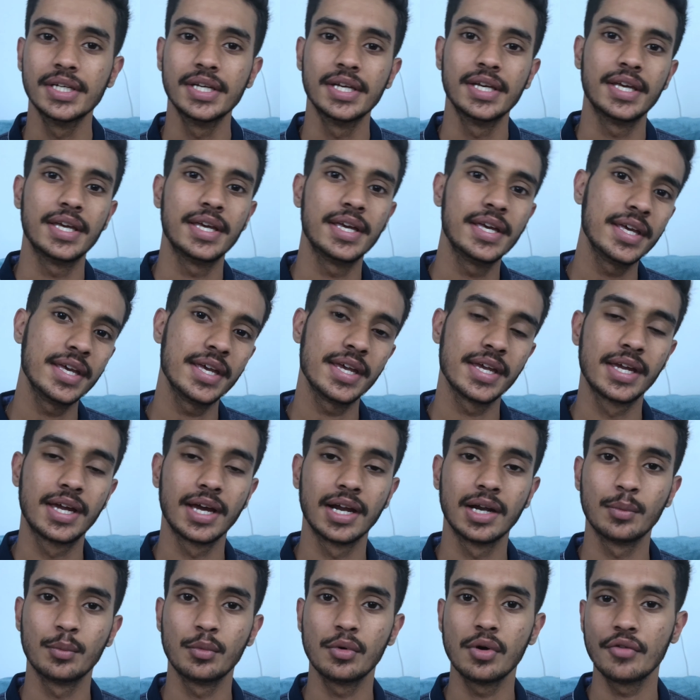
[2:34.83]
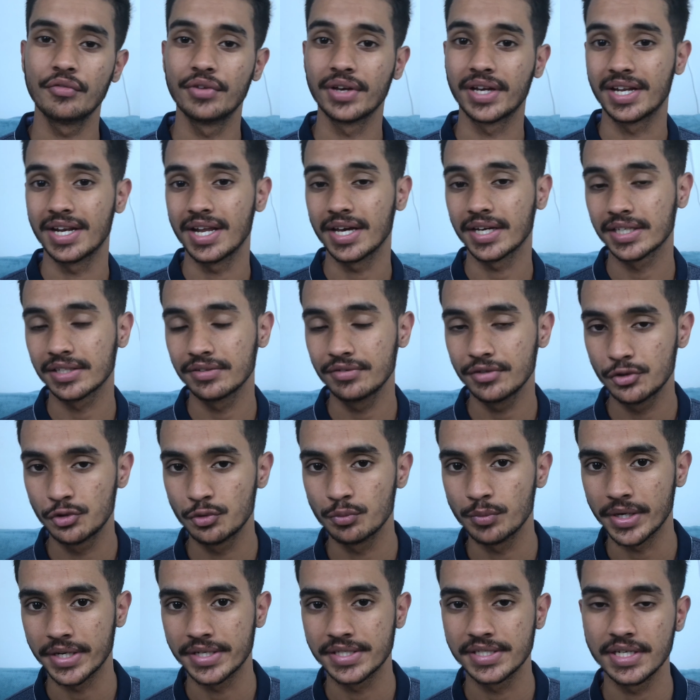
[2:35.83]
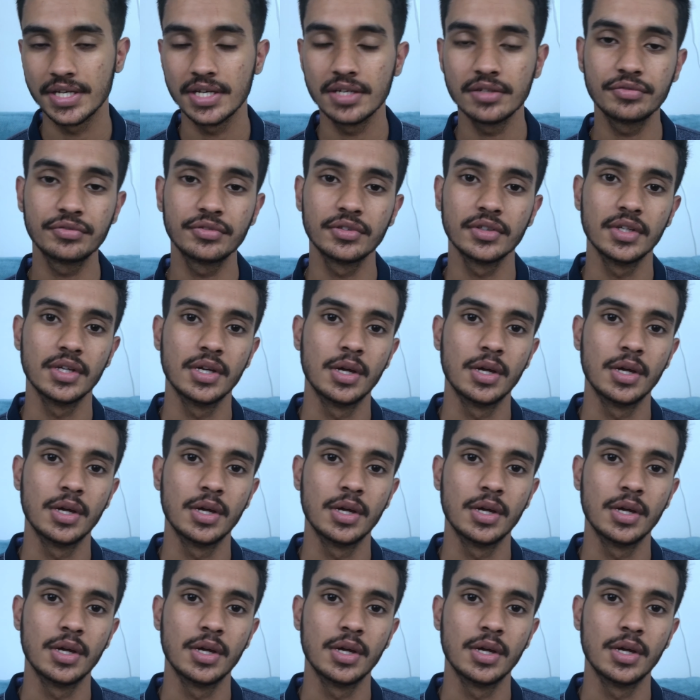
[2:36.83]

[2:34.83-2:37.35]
Et également avec l'arrivée du MagSafe,